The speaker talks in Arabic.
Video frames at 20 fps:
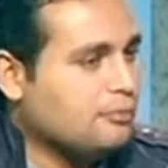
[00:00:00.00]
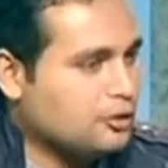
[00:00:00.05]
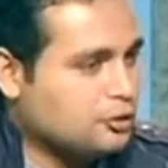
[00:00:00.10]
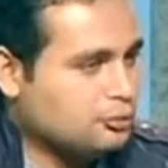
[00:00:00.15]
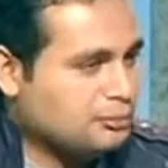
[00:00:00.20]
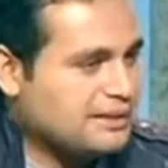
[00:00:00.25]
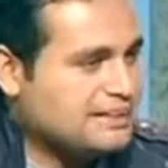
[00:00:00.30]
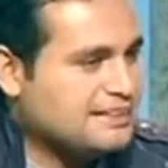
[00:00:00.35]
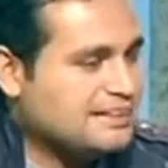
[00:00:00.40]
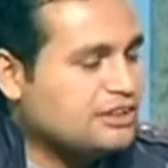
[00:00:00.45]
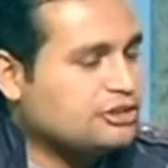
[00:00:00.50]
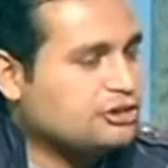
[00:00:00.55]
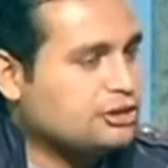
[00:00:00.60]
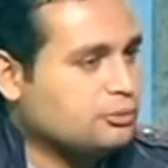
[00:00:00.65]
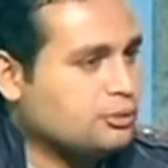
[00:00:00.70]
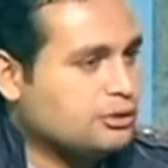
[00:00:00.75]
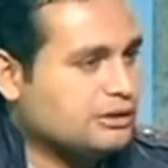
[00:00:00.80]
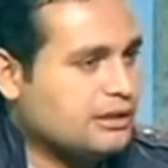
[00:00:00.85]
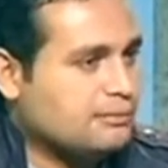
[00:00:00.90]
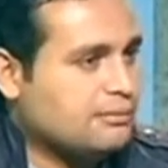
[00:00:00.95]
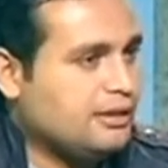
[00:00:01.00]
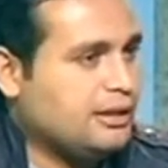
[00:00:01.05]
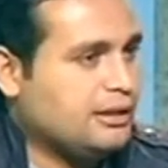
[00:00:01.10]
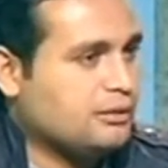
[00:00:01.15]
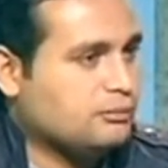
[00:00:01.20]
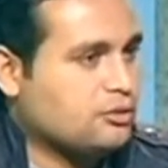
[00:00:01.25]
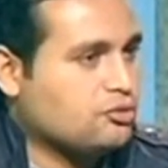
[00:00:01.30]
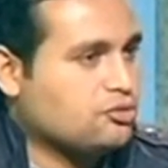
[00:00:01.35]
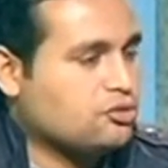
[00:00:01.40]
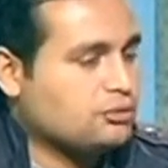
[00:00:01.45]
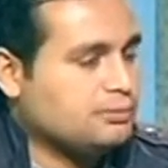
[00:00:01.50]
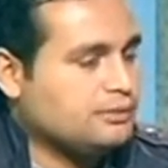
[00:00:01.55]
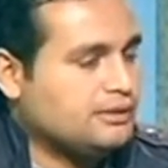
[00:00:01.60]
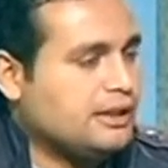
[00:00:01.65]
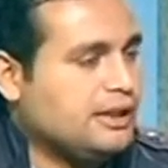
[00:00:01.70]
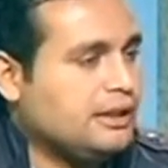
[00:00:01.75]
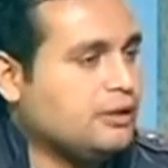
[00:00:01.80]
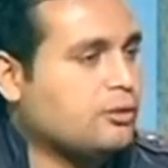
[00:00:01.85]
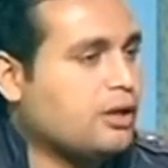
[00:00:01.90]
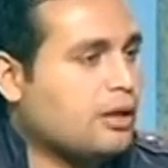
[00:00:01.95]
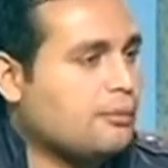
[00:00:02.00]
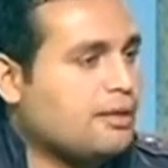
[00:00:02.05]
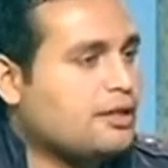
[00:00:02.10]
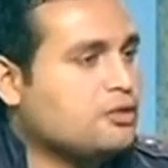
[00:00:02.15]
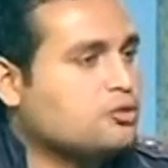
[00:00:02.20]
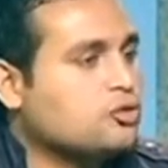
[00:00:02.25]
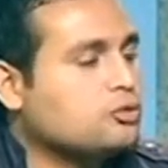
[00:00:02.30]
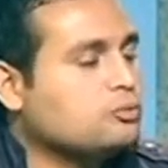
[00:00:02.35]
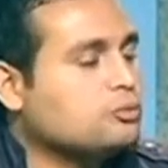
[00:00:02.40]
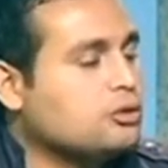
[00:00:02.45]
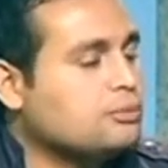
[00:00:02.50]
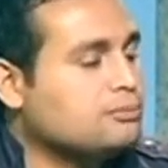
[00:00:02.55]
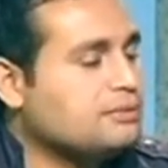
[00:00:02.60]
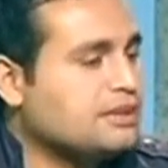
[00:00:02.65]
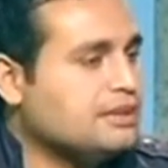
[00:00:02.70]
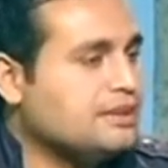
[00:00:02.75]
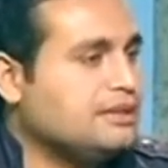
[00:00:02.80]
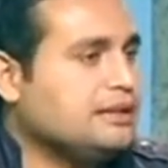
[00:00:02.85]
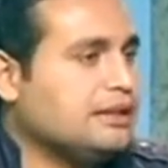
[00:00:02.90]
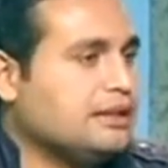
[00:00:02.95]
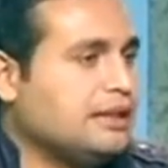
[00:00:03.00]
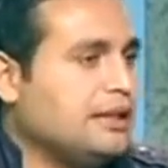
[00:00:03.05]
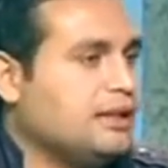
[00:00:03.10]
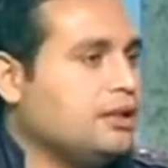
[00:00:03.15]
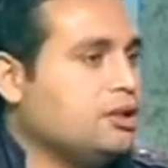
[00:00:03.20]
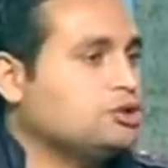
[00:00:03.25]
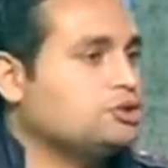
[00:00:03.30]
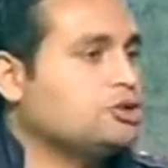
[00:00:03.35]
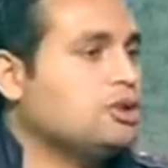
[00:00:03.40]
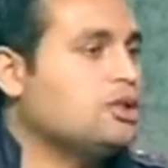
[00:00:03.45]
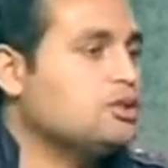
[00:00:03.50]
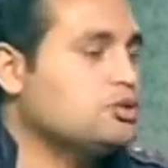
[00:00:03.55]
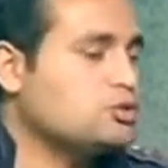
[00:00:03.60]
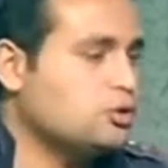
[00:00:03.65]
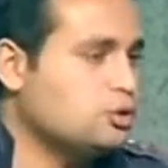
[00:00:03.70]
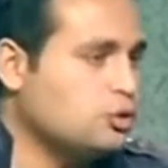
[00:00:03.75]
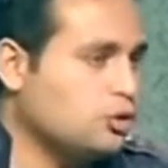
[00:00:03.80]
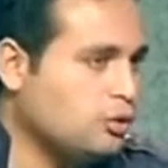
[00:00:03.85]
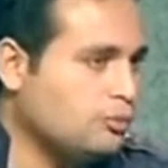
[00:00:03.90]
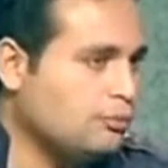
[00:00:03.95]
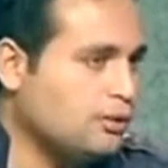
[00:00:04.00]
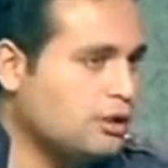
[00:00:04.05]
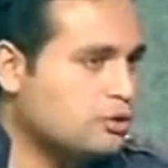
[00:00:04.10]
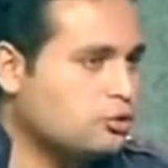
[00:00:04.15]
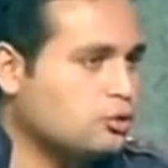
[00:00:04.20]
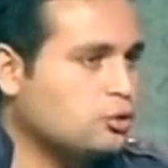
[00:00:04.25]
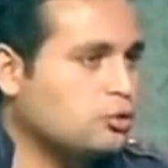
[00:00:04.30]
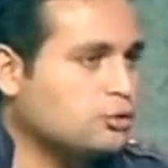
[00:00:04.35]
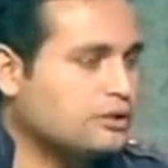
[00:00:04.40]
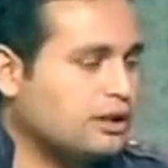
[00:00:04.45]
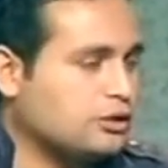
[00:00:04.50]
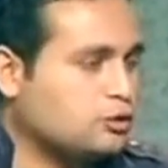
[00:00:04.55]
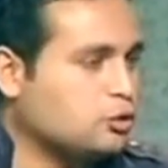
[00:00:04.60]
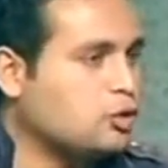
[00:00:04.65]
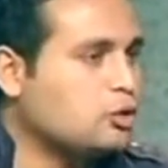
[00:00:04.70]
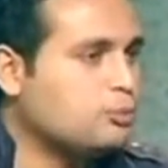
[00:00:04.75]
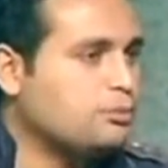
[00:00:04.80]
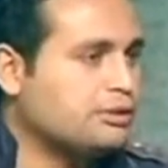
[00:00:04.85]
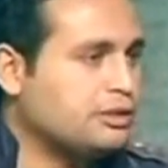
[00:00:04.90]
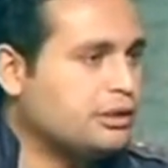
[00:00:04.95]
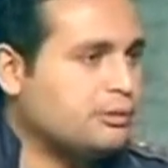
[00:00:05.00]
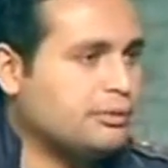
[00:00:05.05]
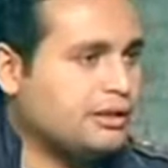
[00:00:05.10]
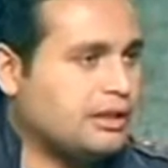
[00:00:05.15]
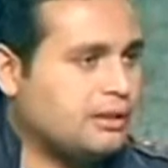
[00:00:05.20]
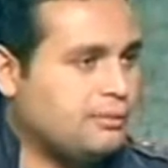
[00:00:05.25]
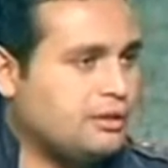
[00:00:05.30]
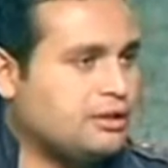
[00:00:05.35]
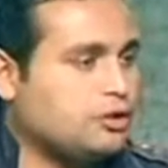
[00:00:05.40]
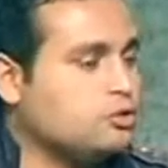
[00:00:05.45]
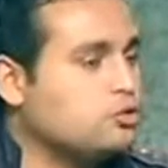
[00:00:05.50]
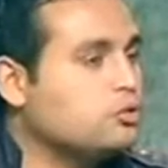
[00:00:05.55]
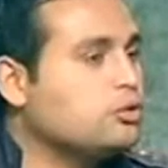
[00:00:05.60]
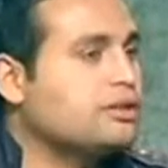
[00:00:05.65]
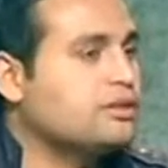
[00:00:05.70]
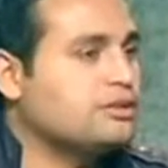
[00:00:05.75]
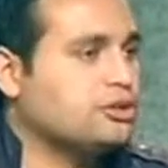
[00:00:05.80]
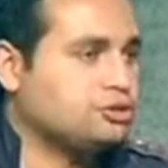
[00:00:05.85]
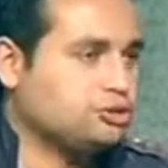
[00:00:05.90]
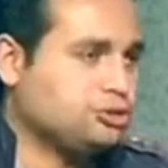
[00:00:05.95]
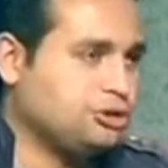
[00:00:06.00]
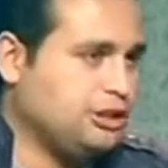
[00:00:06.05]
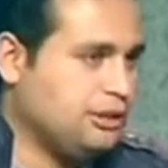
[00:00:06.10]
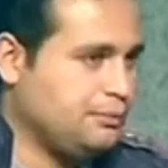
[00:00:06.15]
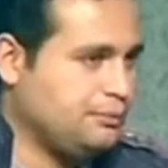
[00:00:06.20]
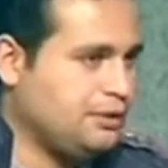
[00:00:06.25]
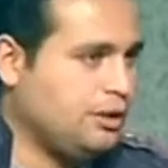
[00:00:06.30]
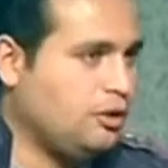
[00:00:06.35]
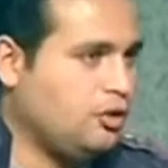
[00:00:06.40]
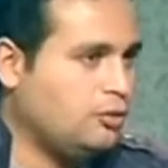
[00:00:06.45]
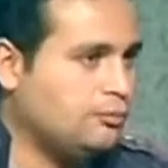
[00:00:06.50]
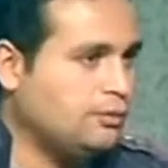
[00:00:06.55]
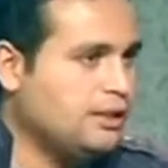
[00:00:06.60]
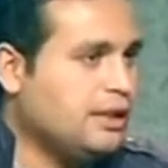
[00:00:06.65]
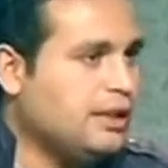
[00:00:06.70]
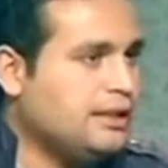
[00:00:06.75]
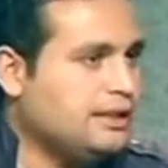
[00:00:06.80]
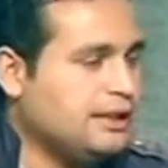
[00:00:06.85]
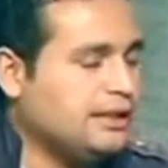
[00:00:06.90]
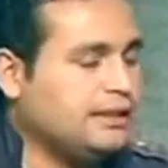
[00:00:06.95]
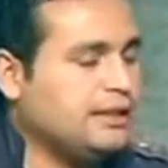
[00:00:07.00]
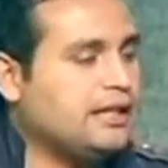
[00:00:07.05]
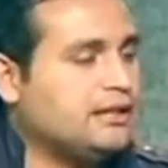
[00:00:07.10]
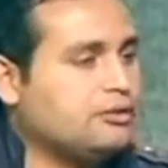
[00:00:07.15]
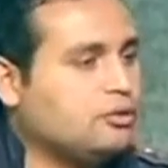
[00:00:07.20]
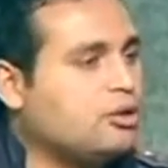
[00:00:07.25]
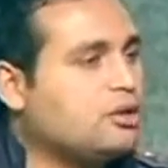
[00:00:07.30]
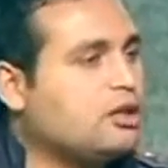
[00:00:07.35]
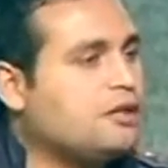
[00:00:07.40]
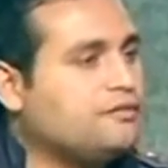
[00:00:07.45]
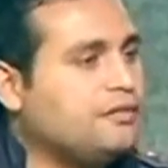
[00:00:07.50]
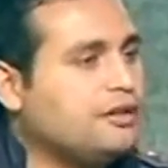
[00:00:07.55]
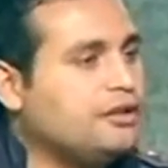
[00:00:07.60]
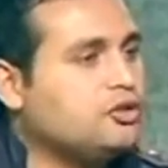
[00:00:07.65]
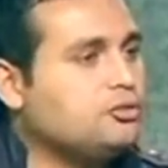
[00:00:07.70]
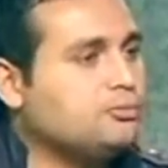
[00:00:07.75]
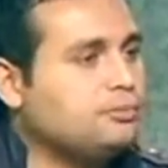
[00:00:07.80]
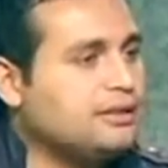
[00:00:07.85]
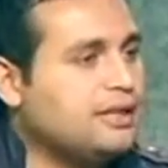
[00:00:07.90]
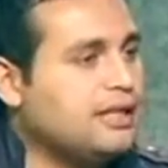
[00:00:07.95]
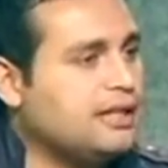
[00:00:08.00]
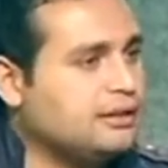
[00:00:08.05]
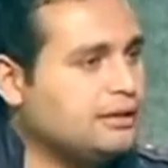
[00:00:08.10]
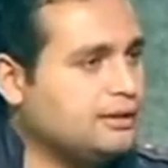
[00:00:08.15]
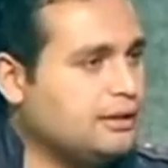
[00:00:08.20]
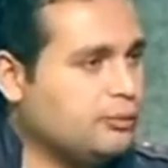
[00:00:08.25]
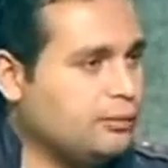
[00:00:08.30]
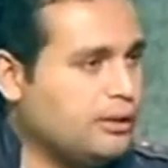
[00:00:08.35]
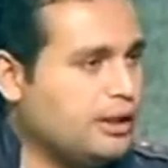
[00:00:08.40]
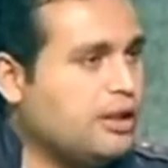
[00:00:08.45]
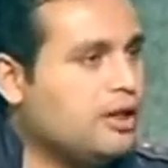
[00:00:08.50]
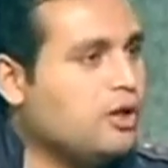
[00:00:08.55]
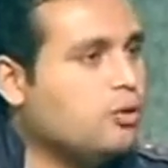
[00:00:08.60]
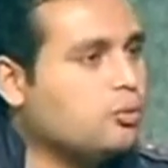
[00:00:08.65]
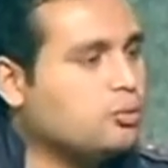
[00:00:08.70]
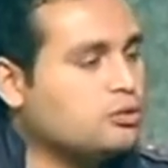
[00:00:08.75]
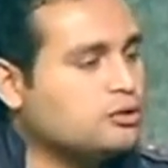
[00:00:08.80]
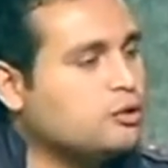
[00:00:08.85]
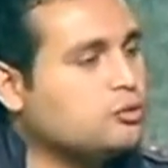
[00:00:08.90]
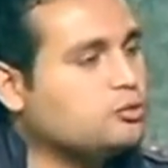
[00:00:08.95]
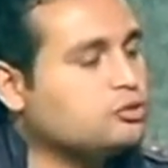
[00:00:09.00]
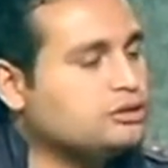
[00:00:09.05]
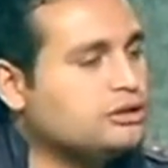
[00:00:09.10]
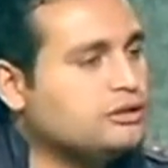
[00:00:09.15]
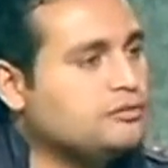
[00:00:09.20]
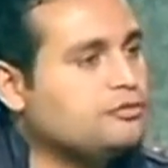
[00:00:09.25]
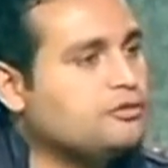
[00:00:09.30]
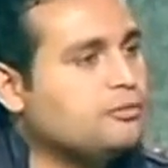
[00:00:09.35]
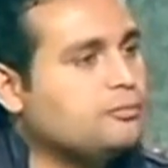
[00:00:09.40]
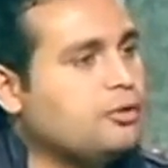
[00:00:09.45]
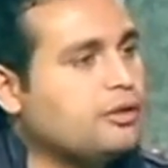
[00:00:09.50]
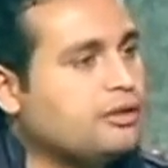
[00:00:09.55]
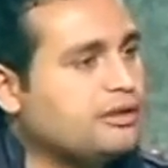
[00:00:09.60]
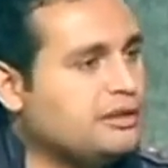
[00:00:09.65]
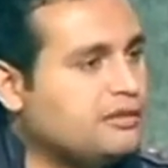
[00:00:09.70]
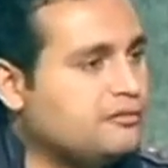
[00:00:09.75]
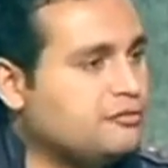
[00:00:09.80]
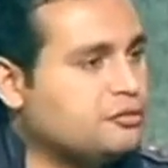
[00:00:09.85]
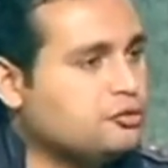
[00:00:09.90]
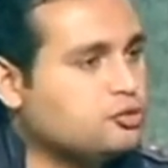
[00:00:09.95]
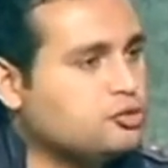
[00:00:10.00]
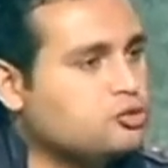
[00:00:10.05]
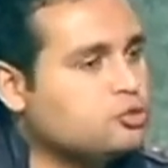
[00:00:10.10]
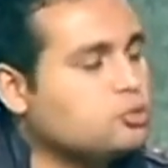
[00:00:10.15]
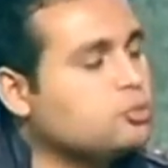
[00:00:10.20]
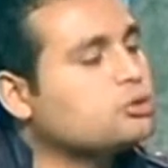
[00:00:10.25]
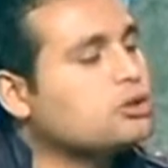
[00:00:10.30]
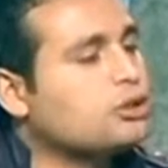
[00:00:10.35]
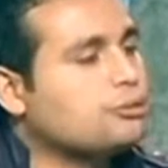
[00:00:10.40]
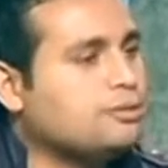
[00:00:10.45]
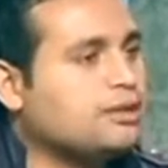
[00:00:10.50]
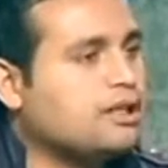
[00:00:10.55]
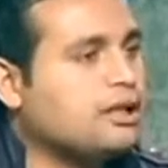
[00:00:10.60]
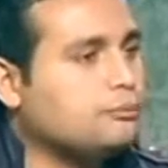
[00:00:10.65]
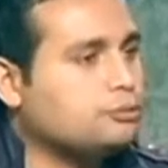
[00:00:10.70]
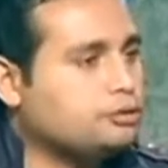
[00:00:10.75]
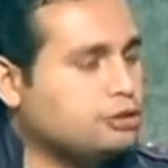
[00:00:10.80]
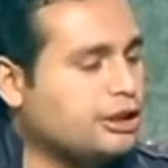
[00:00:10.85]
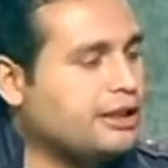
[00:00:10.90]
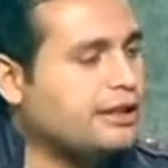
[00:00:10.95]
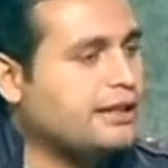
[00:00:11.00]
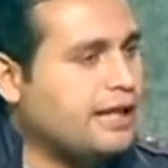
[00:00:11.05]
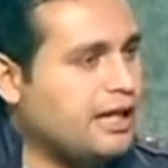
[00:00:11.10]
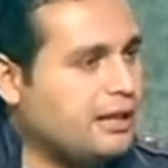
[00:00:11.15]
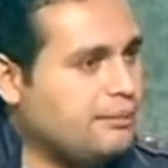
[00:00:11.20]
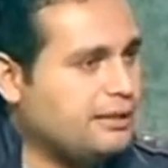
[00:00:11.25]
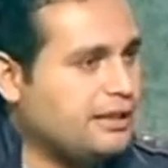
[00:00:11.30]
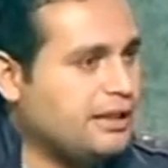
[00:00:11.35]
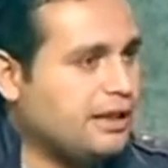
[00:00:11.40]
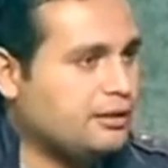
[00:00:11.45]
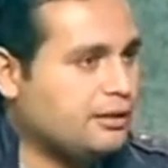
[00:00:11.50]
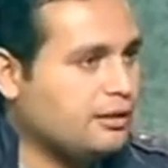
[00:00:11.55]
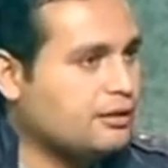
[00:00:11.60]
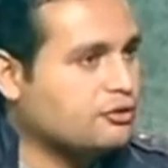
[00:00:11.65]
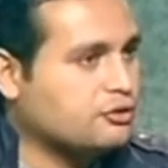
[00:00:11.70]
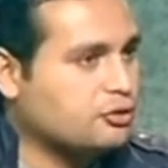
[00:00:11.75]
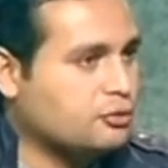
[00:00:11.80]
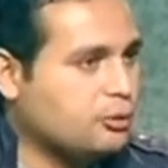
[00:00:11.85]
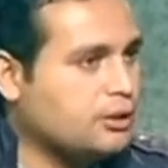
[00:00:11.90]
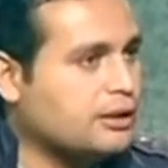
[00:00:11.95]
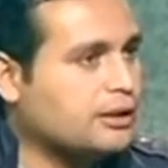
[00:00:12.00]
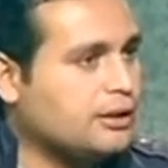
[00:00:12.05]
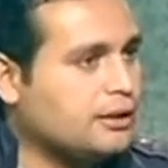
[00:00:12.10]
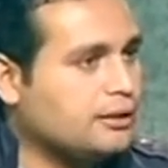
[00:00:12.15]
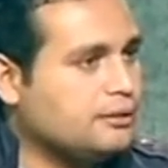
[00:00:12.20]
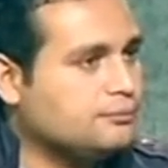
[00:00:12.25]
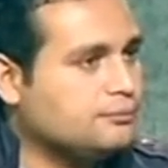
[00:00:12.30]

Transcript: ما انساش المجتمع المصري بتاعي وكمان دور مهم جدا على الاشخاص اللي هم هيدخلوا تحت قبه البرلمان الدور التشريعي بتاعهم يعني هيتوقف عليهم بناء الدوله وتوظيف المواد اللي في الدستور وتطبيقها بشكل عملي على ارض الواقع